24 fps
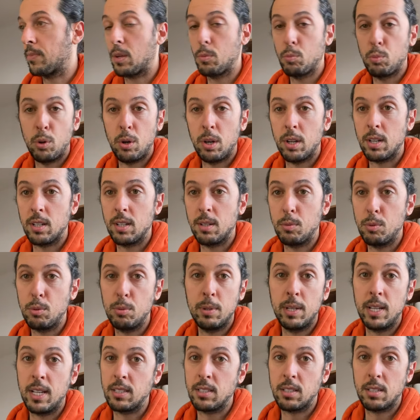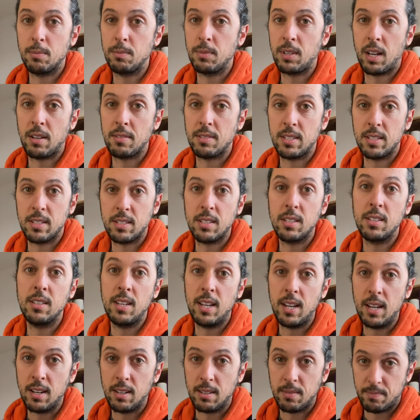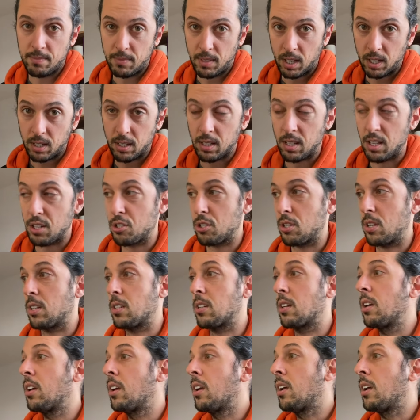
Bu arada bu bir yatırım tavsiyesi değil arkadaşlar.